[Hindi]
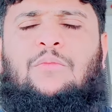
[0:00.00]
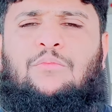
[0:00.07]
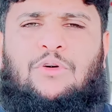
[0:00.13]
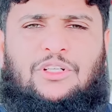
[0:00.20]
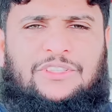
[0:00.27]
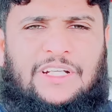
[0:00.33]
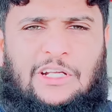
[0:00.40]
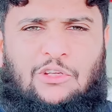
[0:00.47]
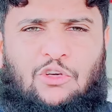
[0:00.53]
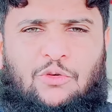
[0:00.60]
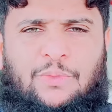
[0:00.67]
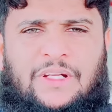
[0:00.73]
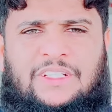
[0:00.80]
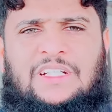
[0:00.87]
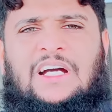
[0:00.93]
बहुत सारे लोग
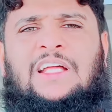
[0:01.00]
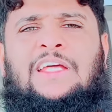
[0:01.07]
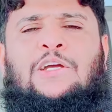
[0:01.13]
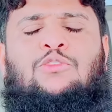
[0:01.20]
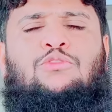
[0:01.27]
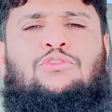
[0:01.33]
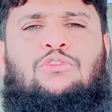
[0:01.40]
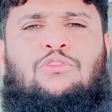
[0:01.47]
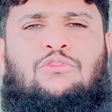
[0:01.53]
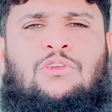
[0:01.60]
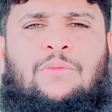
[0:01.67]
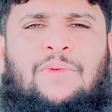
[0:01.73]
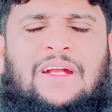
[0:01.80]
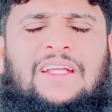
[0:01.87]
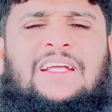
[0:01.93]
परेशान हैं कुछ लोगों ने
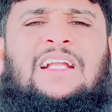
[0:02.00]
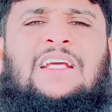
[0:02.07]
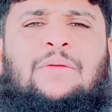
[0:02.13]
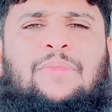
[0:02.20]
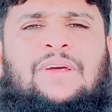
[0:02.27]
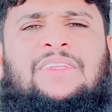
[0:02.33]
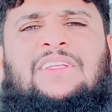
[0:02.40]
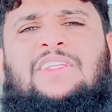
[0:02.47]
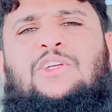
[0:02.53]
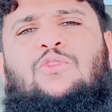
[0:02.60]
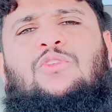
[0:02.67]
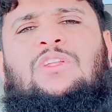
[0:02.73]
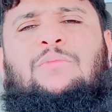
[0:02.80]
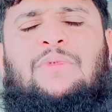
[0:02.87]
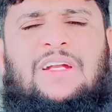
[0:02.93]
मेडिकल के पैसे दिए
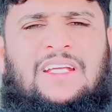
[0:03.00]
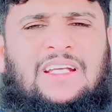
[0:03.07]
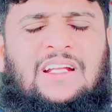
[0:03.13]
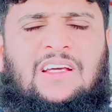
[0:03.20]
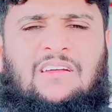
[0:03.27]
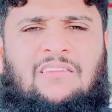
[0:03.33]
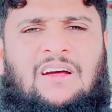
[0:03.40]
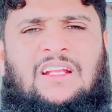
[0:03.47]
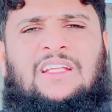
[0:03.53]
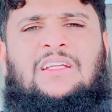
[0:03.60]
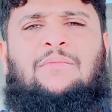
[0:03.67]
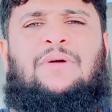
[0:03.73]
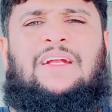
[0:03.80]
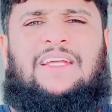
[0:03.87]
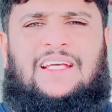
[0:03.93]
हुए थे मेडिकल करवा लिया था
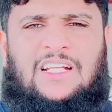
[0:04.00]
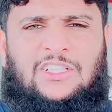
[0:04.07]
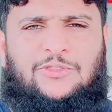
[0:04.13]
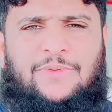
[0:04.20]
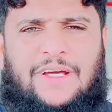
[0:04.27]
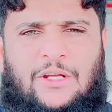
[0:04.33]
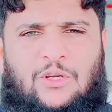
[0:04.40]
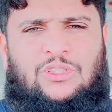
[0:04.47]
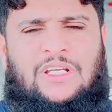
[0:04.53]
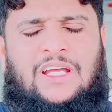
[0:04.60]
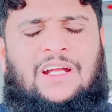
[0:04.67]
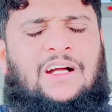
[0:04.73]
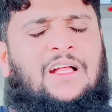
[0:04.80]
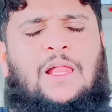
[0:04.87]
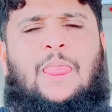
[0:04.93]
मेडिकल एक्सपायर
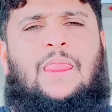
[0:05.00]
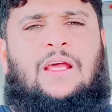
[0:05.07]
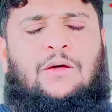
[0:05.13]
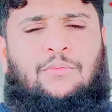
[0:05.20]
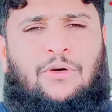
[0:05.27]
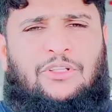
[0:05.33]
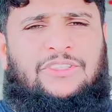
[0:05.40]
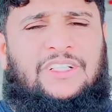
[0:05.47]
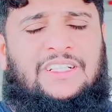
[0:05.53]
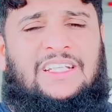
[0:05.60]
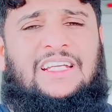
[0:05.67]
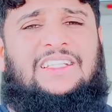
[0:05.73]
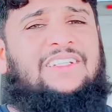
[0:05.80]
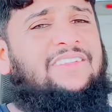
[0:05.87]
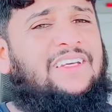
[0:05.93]
जाएगा बहुत सारी
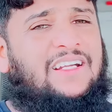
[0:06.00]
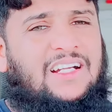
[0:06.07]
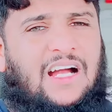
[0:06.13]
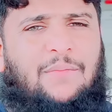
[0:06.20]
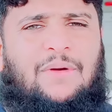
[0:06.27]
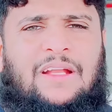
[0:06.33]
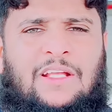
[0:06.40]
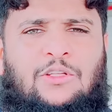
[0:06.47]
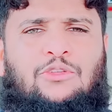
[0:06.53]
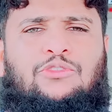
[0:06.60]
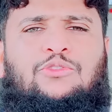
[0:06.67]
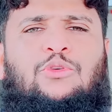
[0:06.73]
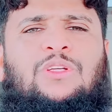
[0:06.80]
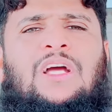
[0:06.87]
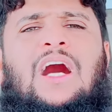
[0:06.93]
ये चीज़ें कामन है
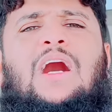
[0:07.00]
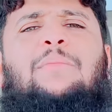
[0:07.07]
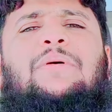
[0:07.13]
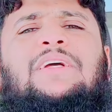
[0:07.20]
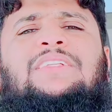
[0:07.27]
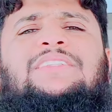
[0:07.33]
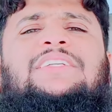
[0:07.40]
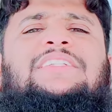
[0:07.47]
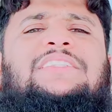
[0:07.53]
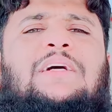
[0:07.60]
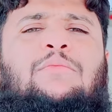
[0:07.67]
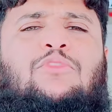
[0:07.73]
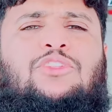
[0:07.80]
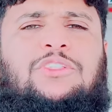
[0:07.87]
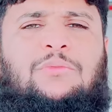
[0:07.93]
दोस्तों यहाँ पे इन
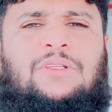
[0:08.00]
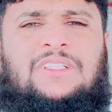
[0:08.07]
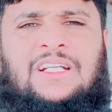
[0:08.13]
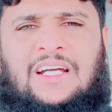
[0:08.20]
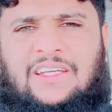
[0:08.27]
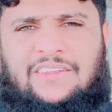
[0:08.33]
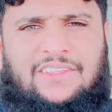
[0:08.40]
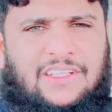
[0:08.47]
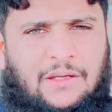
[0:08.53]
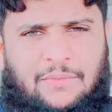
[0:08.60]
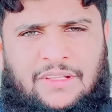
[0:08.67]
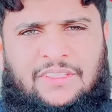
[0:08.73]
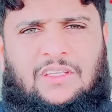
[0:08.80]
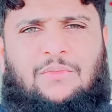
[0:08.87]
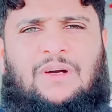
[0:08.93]
सिस्टम को समझना किसी के
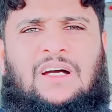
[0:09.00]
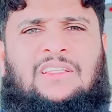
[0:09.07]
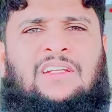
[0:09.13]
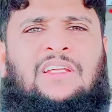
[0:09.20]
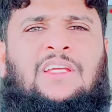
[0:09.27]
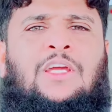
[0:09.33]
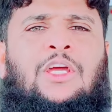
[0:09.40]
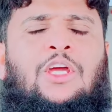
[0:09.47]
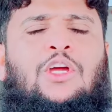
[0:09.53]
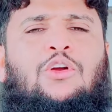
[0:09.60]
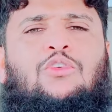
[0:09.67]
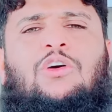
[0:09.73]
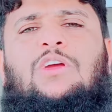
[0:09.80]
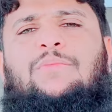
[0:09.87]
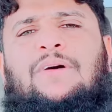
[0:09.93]
बस की बात नहीं
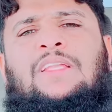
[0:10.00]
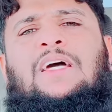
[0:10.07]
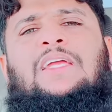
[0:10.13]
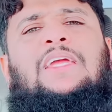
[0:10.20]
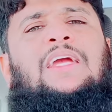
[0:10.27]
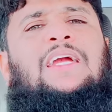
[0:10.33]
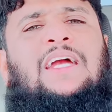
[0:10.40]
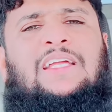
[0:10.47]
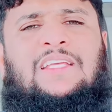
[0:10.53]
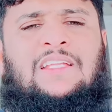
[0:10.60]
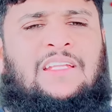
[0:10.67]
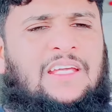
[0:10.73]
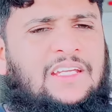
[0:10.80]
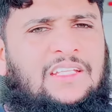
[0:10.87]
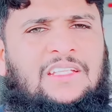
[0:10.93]
कोई बंदा ये कहे जो
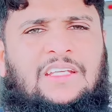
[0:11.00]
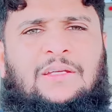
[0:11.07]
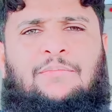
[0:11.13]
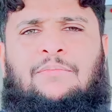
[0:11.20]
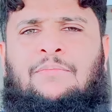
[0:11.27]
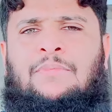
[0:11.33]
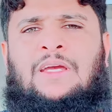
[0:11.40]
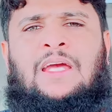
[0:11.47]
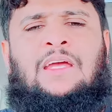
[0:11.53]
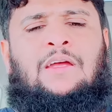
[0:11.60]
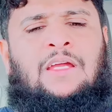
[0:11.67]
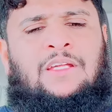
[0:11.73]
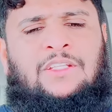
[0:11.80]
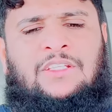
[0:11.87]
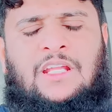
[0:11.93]
नहीं जी मैं
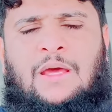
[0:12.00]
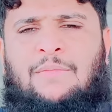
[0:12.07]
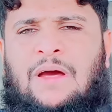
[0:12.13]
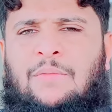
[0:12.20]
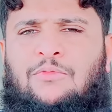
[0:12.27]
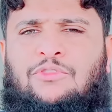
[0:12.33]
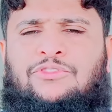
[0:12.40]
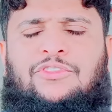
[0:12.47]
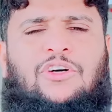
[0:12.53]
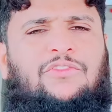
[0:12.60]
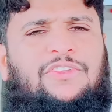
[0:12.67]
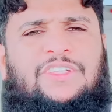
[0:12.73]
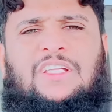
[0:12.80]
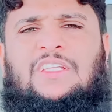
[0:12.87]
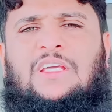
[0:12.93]
इस टाइम आपको सौ
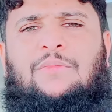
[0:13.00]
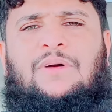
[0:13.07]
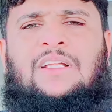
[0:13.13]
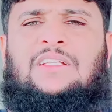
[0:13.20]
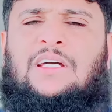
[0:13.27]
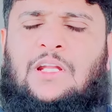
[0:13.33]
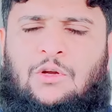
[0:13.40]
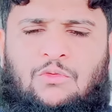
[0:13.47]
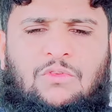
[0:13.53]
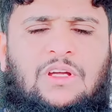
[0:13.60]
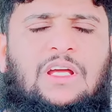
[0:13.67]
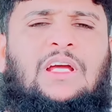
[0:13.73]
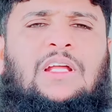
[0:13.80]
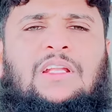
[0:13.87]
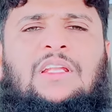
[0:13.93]
फीसद ये बात कर रहा हूँ
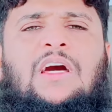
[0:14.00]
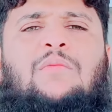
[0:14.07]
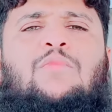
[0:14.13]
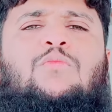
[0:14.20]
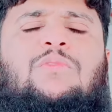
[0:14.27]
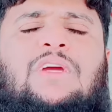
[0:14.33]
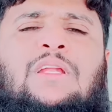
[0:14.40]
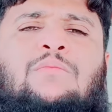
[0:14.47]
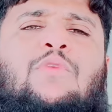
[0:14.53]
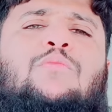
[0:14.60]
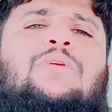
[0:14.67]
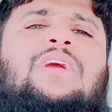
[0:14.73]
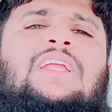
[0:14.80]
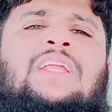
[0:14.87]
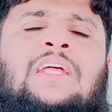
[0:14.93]
नामुमकिन
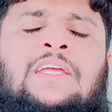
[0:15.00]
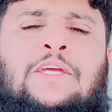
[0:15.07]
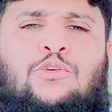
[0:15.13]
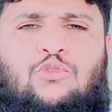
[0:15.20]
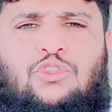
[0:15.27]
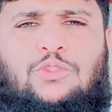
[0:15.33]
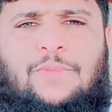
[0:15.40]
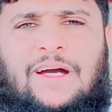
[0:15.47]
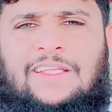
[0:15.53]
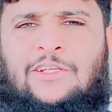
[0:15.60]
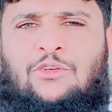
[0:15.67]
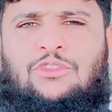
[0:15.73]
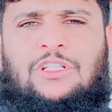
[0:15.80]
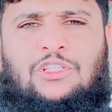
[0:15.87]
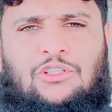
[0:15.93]
मुमकिन ही नहीं है कुछ बातें
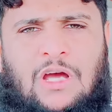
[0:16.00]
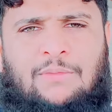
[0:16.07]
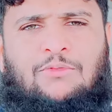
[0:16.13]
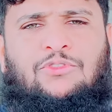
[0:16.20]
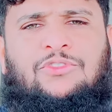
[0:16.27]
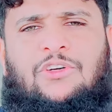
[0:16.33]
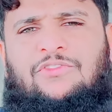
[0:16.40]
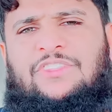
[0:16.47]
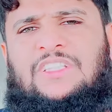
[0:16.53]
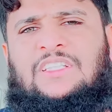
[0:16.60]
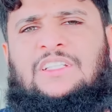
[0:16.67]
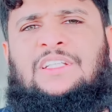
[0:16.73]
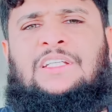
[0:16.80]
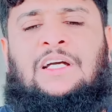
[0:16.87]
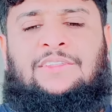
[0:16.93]
होती है जो आपको सौ फीसद
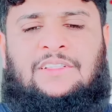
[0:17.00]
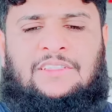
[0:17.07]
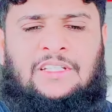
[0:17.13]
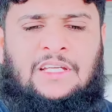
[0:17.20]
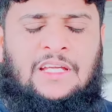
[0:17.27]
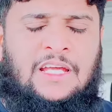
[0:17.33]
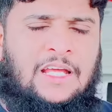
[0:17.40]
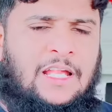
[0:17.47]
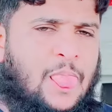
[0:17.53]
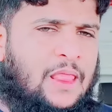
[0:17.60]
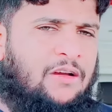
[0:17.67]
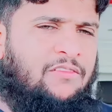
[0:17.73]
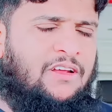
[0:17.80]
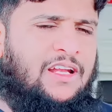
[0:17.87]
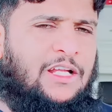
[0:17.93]
की जा सकती हैं
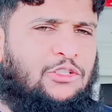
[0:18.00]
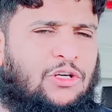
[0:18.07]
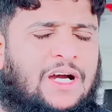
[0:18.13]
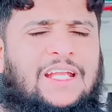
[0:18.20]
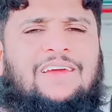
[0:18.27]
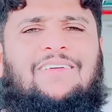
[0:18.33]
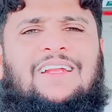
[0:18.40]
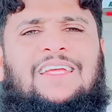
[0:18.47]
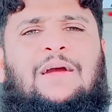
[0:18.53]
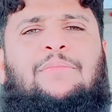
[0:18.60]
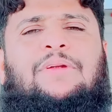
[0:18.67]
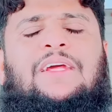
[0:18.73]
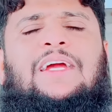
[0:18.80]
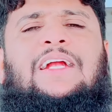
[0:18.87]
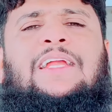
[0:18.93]
वरना जो आने वाली
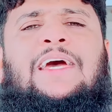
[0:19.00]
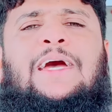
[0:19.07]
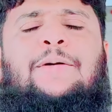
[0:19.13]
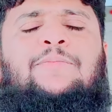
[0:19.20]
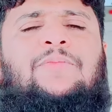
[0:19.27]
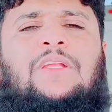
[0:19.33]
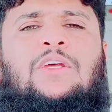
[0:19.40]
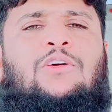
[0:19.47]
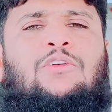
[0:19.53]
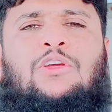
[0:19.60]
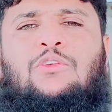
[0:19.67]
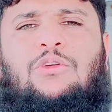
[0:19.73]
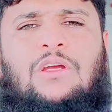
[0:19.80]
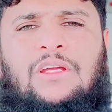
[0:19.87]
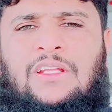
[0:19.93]
अपडेट है
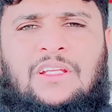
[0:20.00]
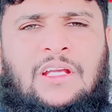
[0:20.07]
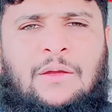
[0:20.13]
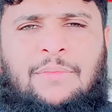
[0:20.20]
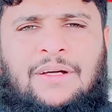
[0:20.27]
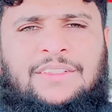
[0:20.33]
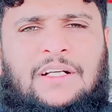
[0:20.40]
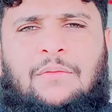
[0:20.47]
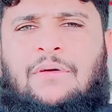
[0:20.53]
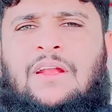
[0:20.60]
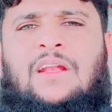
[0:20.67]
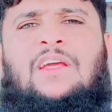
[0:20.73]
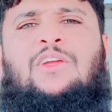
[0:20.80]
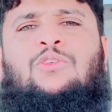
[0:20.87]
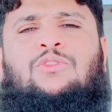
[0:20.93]
क्योंकि इनके पास खबर
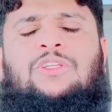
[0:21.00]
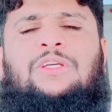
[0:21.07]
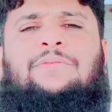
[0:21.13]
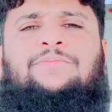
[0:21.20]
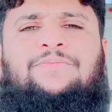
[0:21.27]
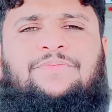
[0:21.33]
नहीं होती